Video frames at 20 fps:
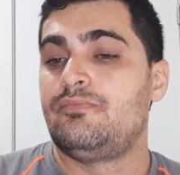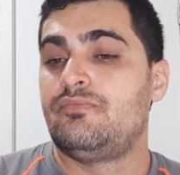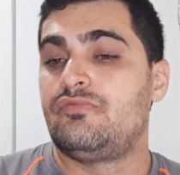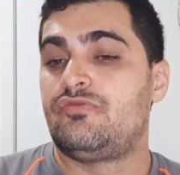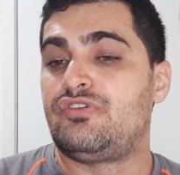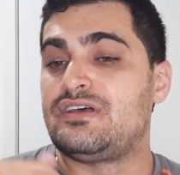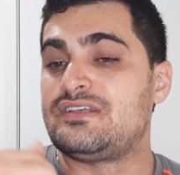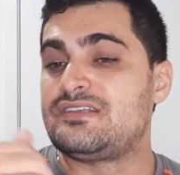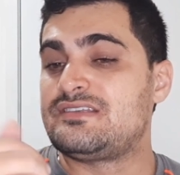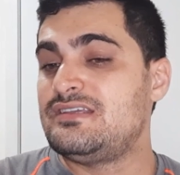
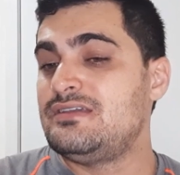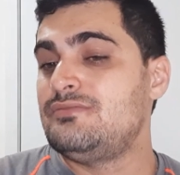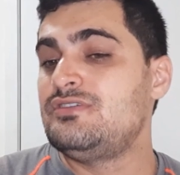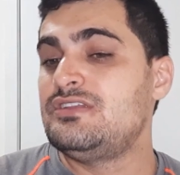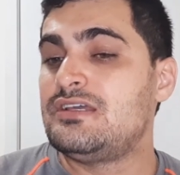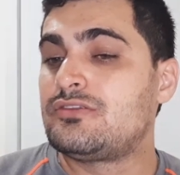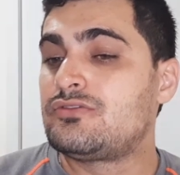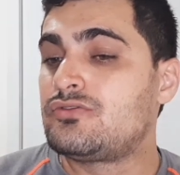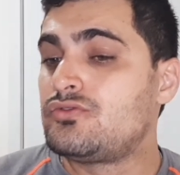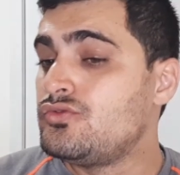fazer
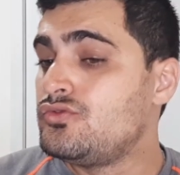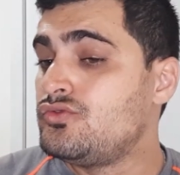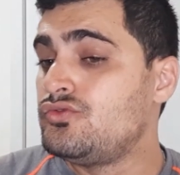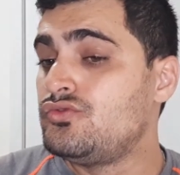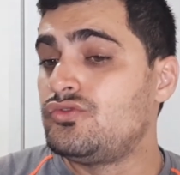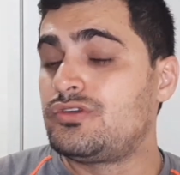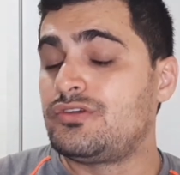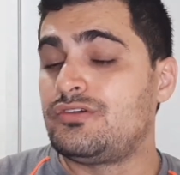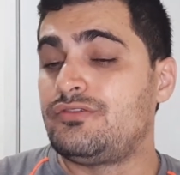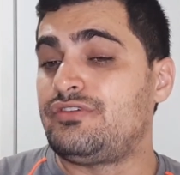
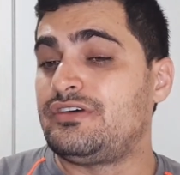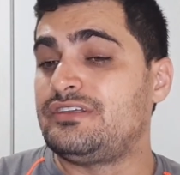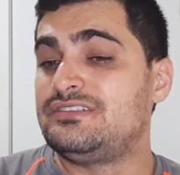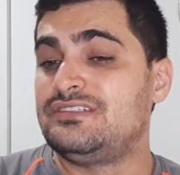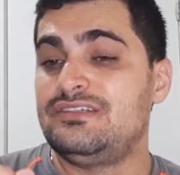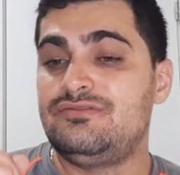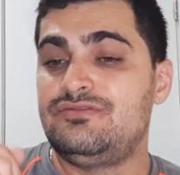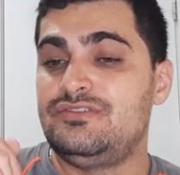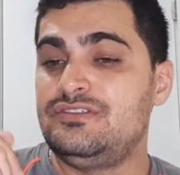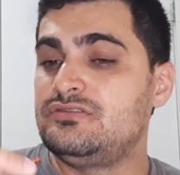miniatura,
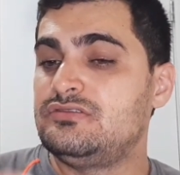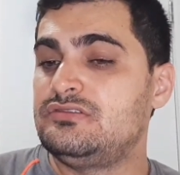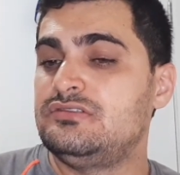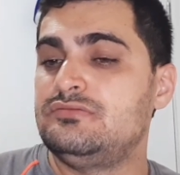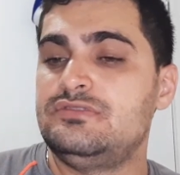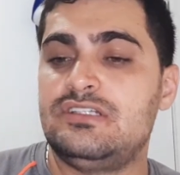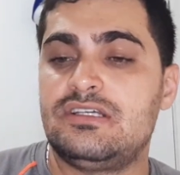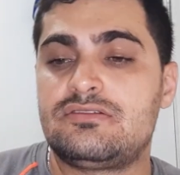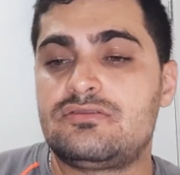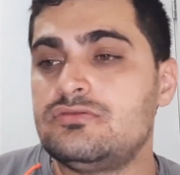fazer vídeos de
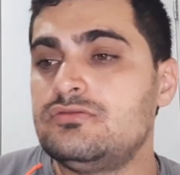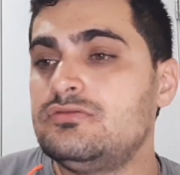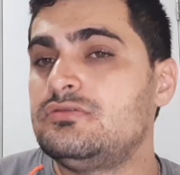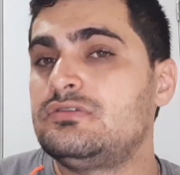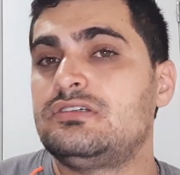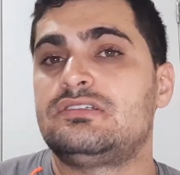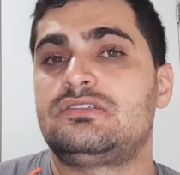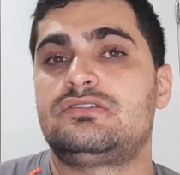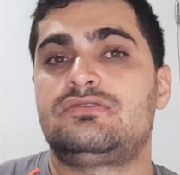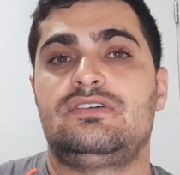
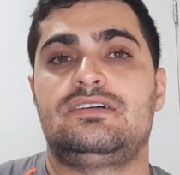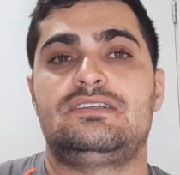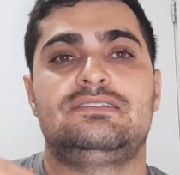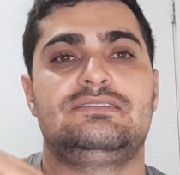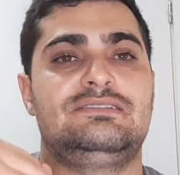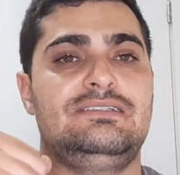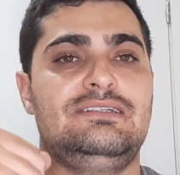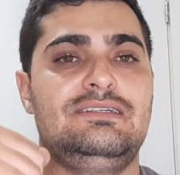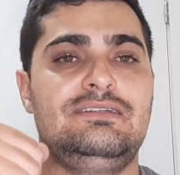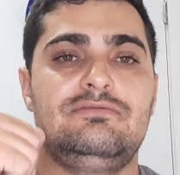miniaturas,
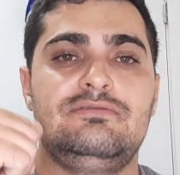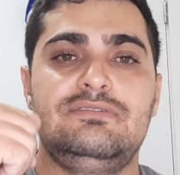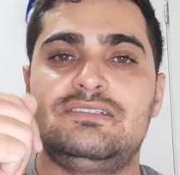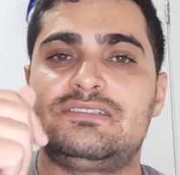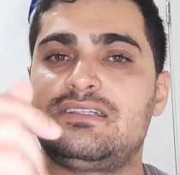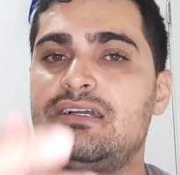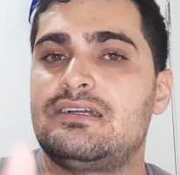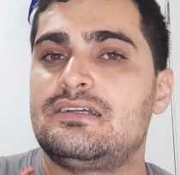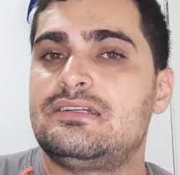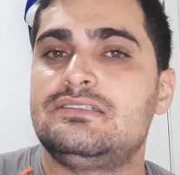fazer um
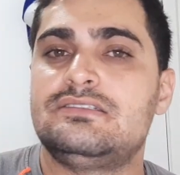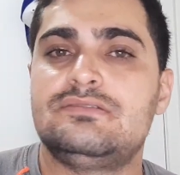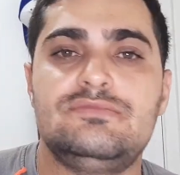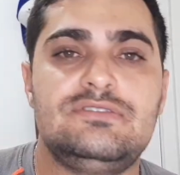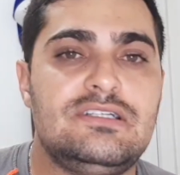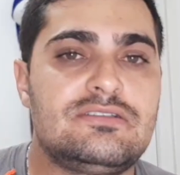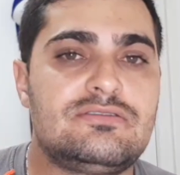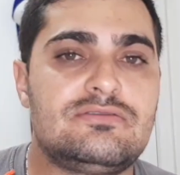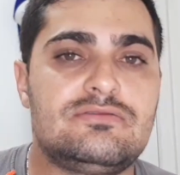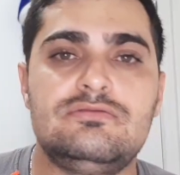Instagram de
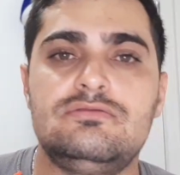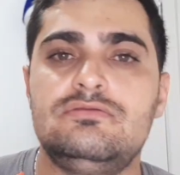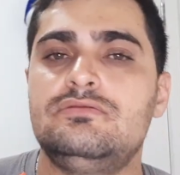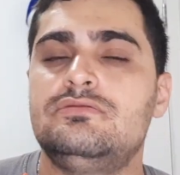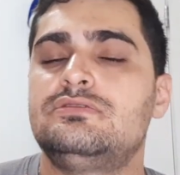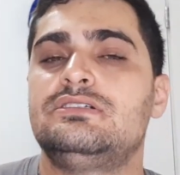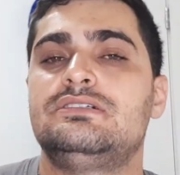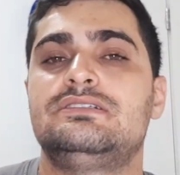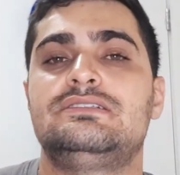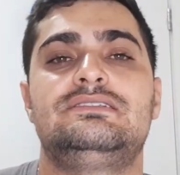
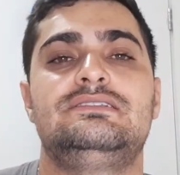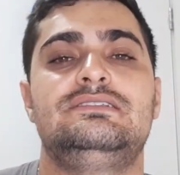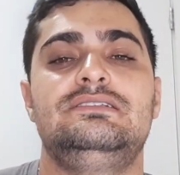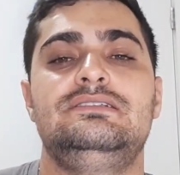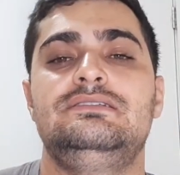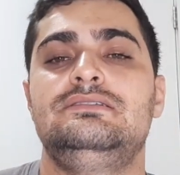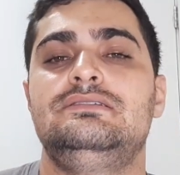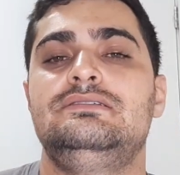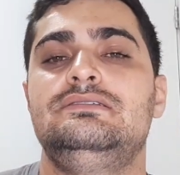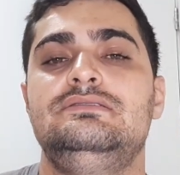miniaturas
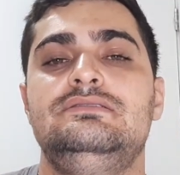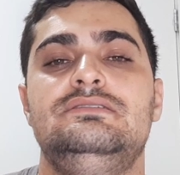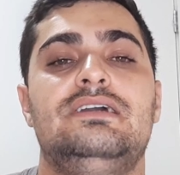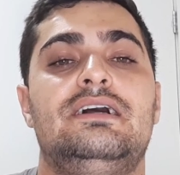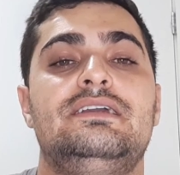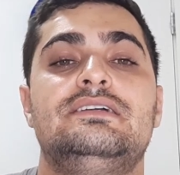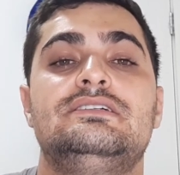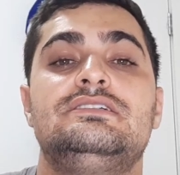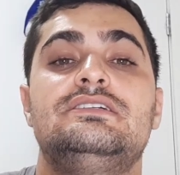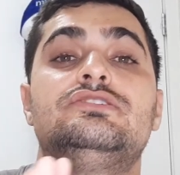e, e
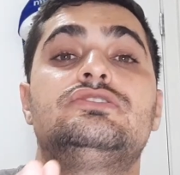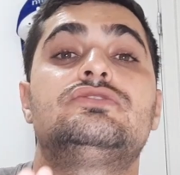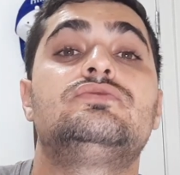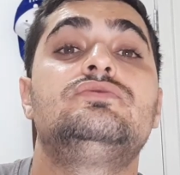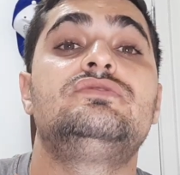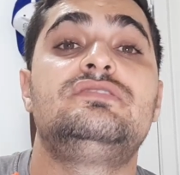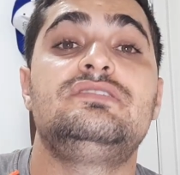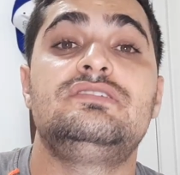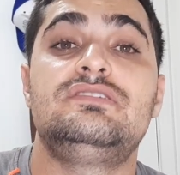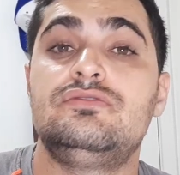aí a gente
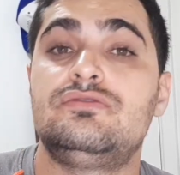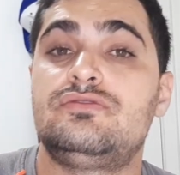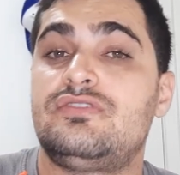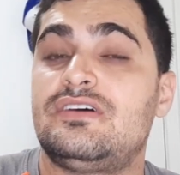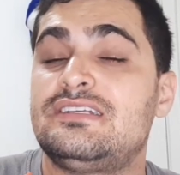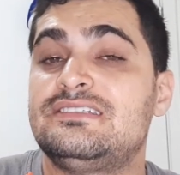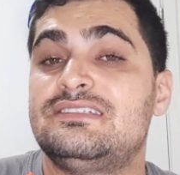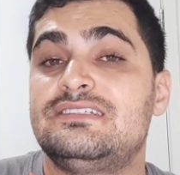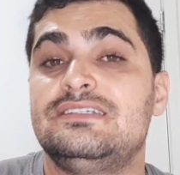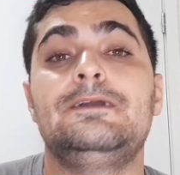conseguiu
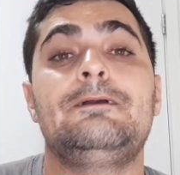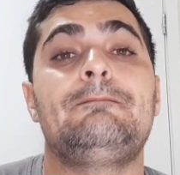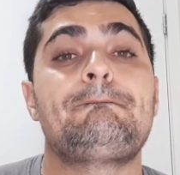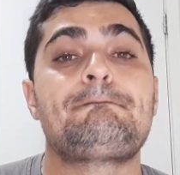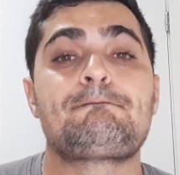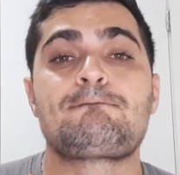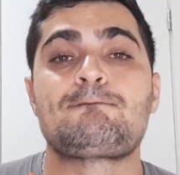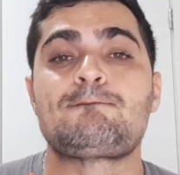fazer.